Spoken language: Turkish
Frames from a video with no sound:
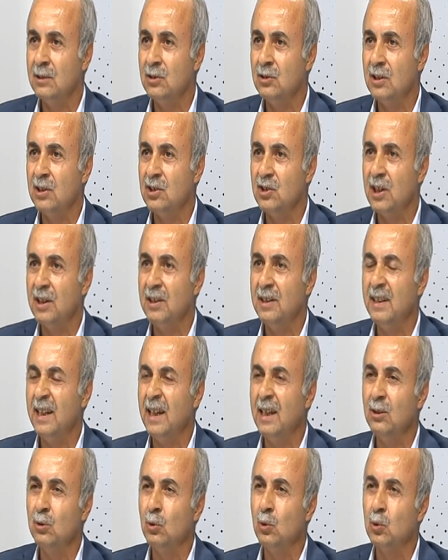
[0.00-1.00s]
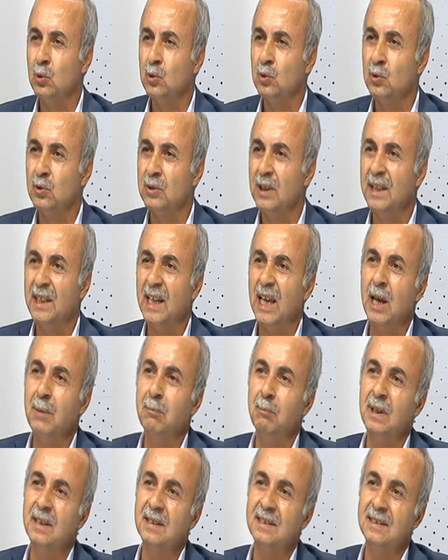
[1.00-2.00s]
İşte şehrin en doğusundan
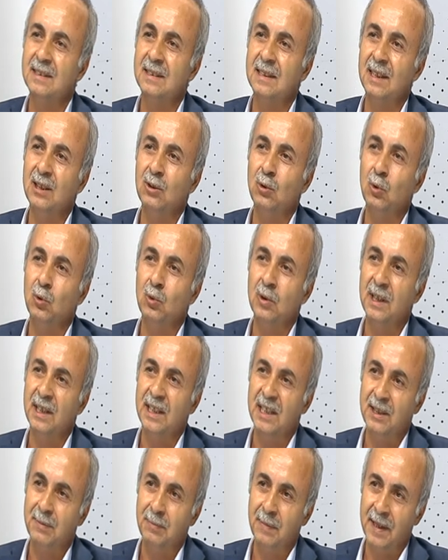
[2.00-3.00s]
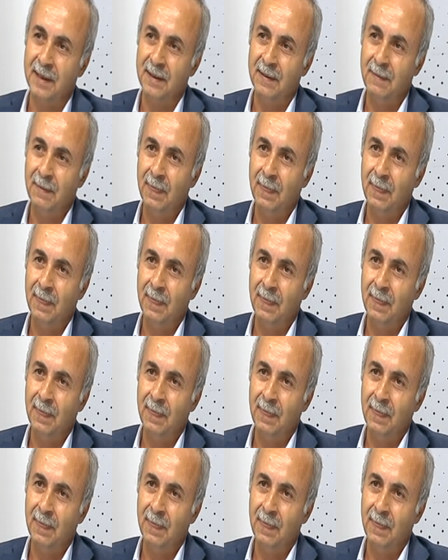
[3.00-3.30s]
en batısındaki okula gitmek,